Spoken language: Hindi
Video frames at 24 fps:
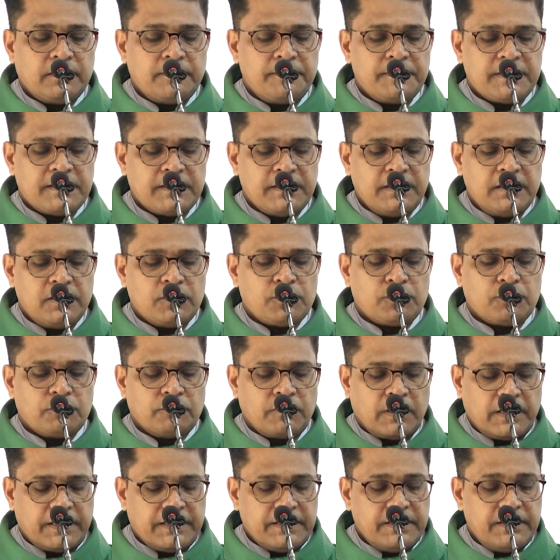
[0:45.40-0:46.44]
तमसील
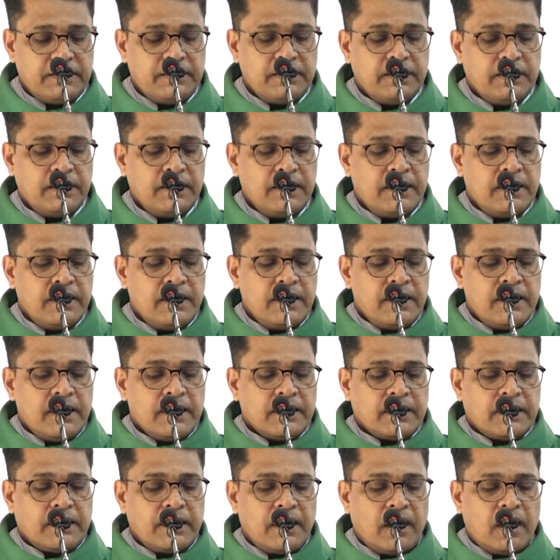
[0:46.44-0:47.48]
सुनाई
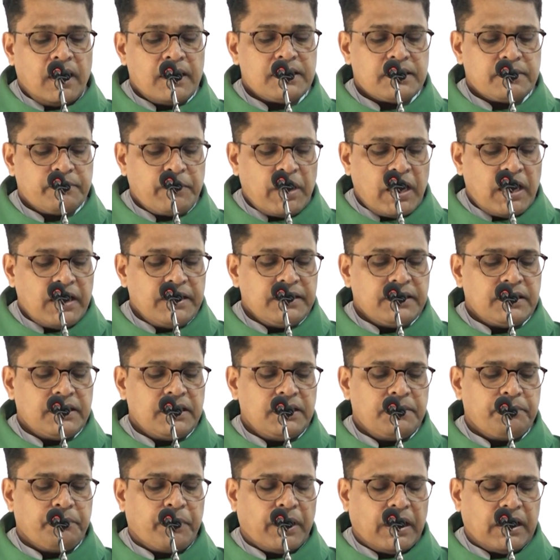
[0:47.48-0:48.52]
कि आसमान
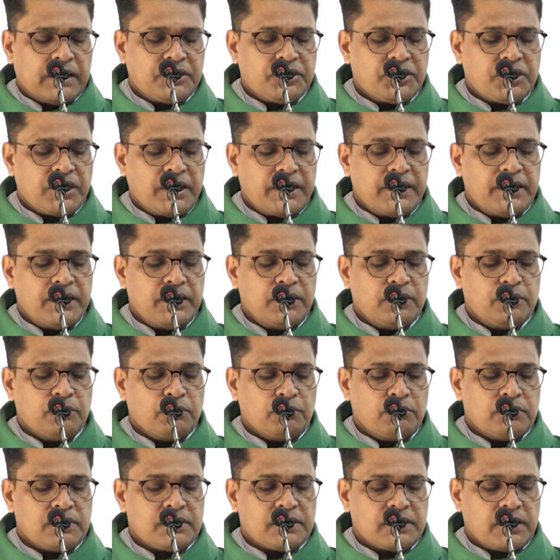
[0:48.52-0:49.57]
की बादशाही
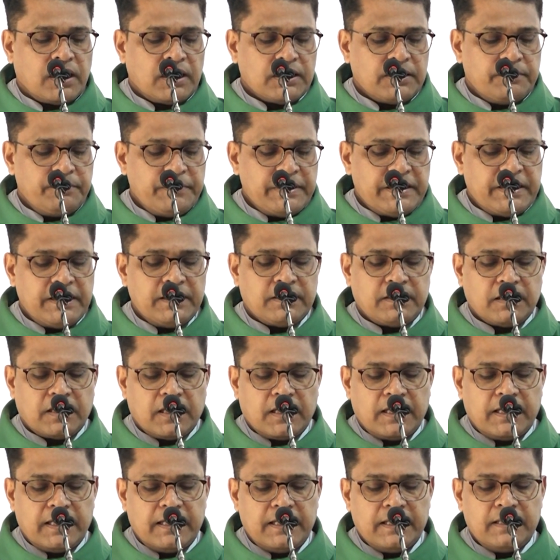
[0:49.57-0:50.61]
उस आदमी की
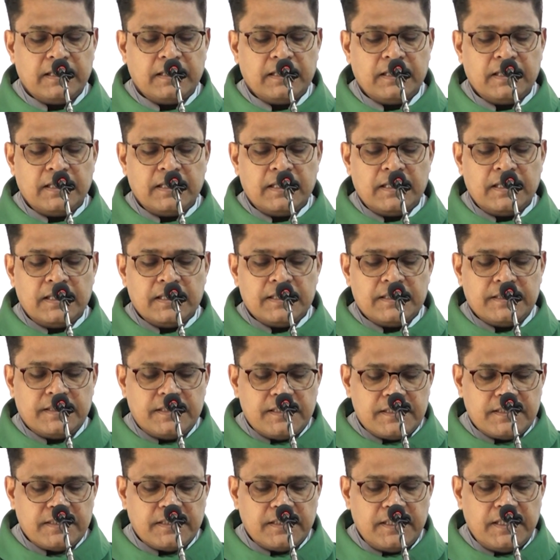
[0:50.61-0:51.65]
तरह है
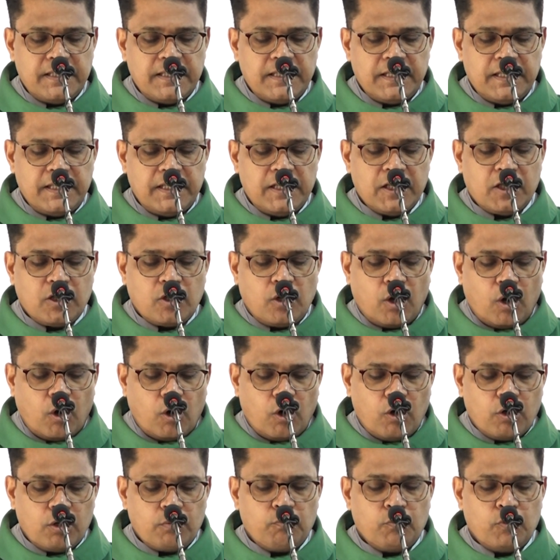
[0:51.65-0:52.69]
जिसने एक
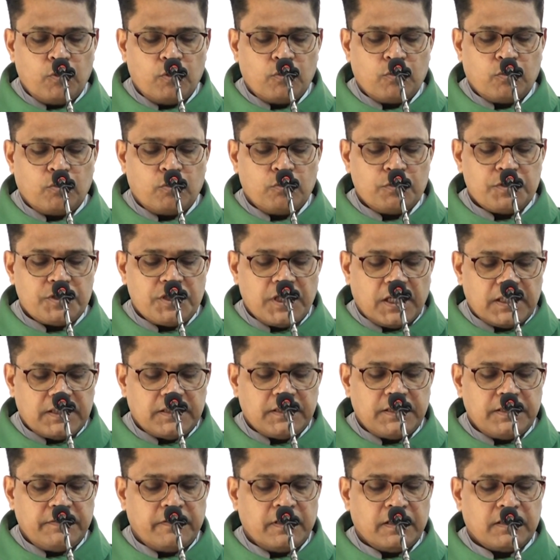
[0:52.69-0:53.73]
और मुल्क को
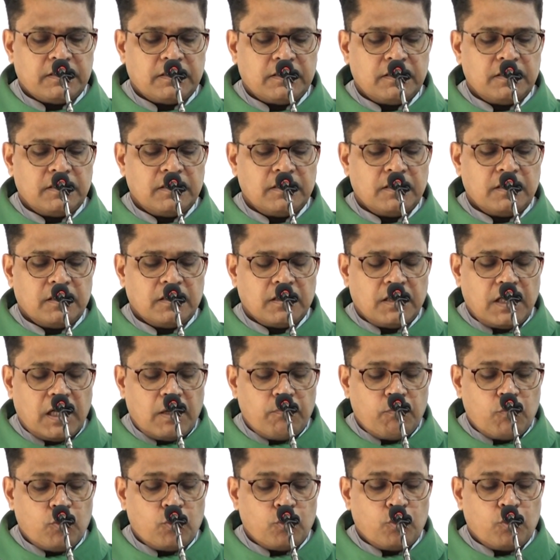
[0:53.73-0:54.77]
जाते वक्त गुलामों